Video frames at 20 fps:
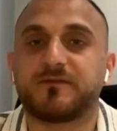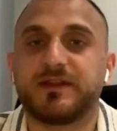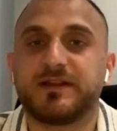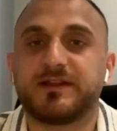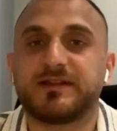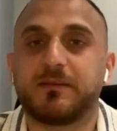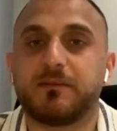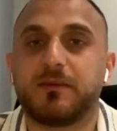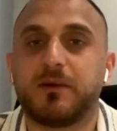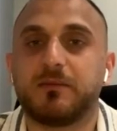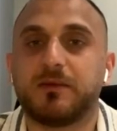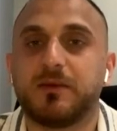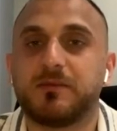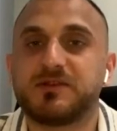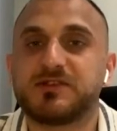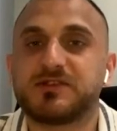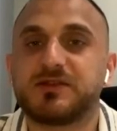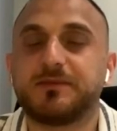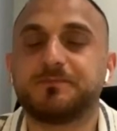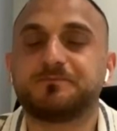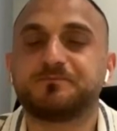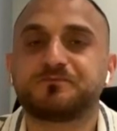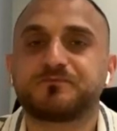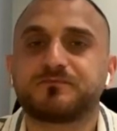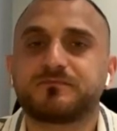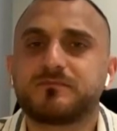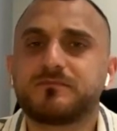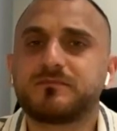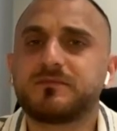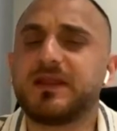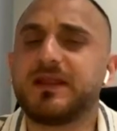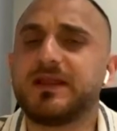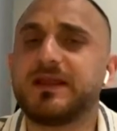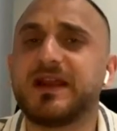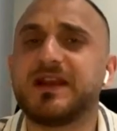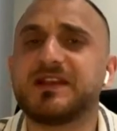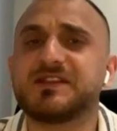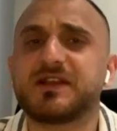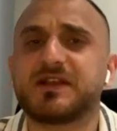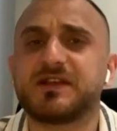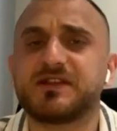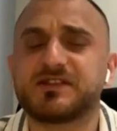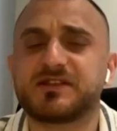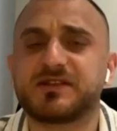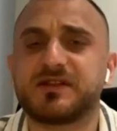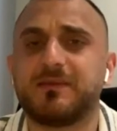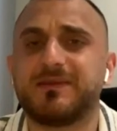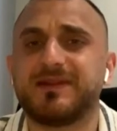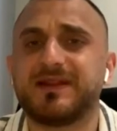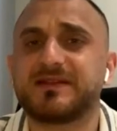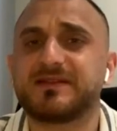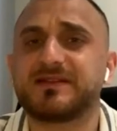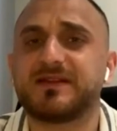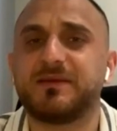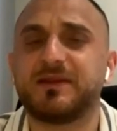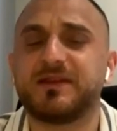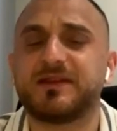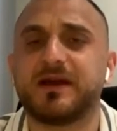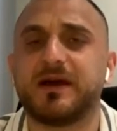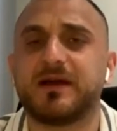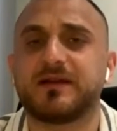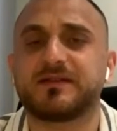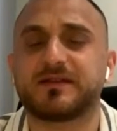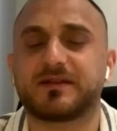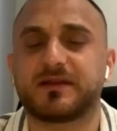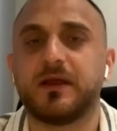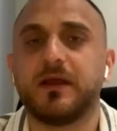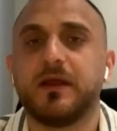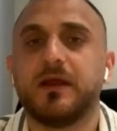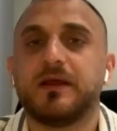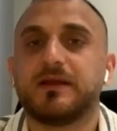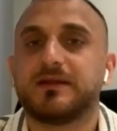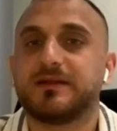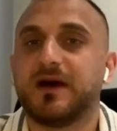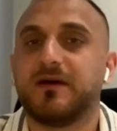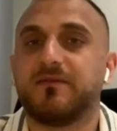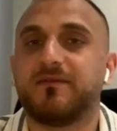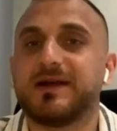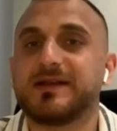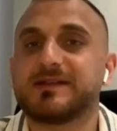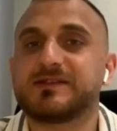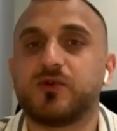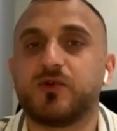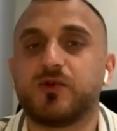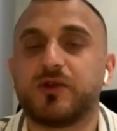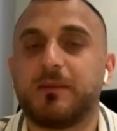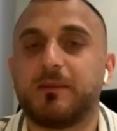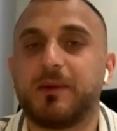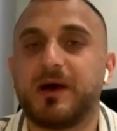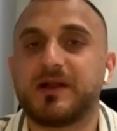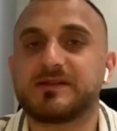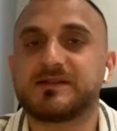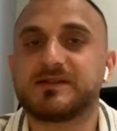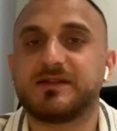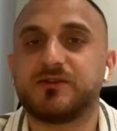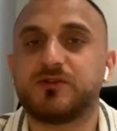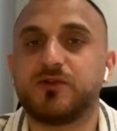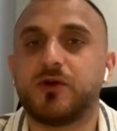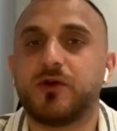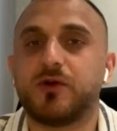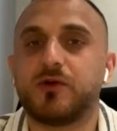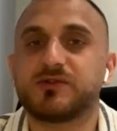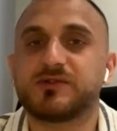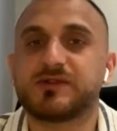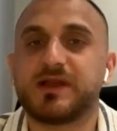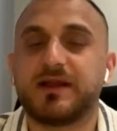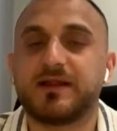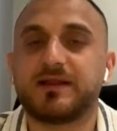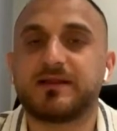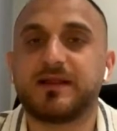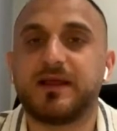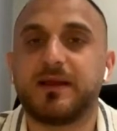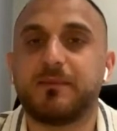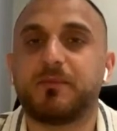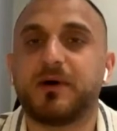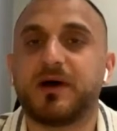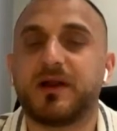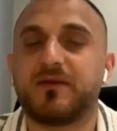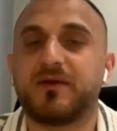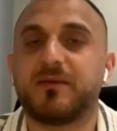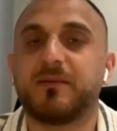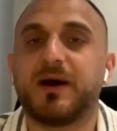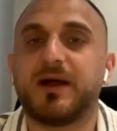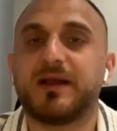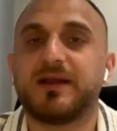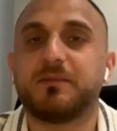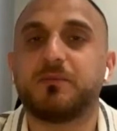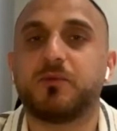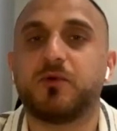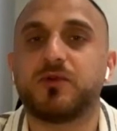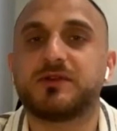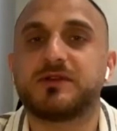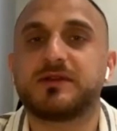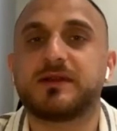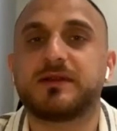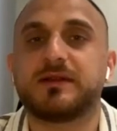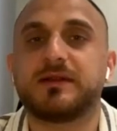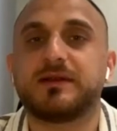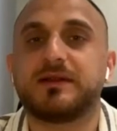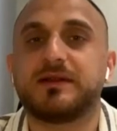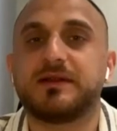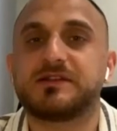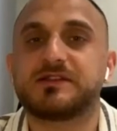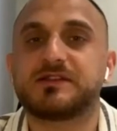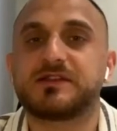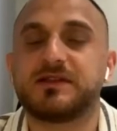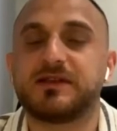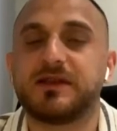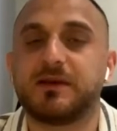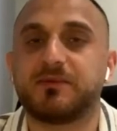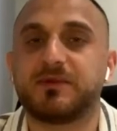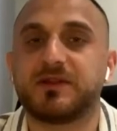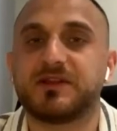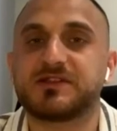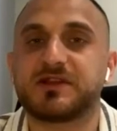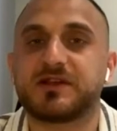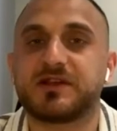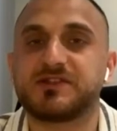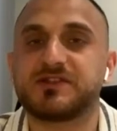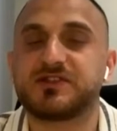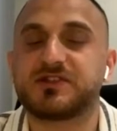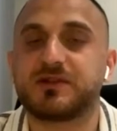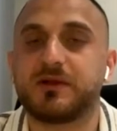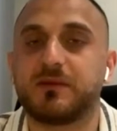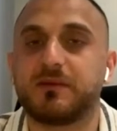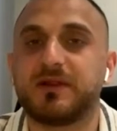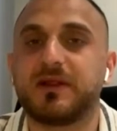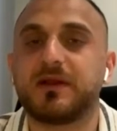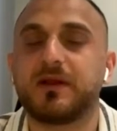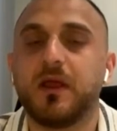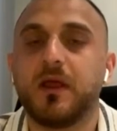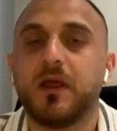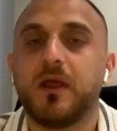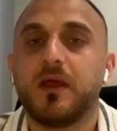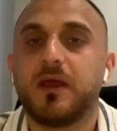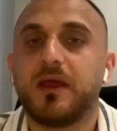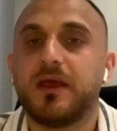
haftayı tamamlamıştı. Gelecek açıklamalar tabii ki artık daha fazla önem arz ediyor. Özellikle para ve maliye politikalarına ilişkin yapılacak açıklamalar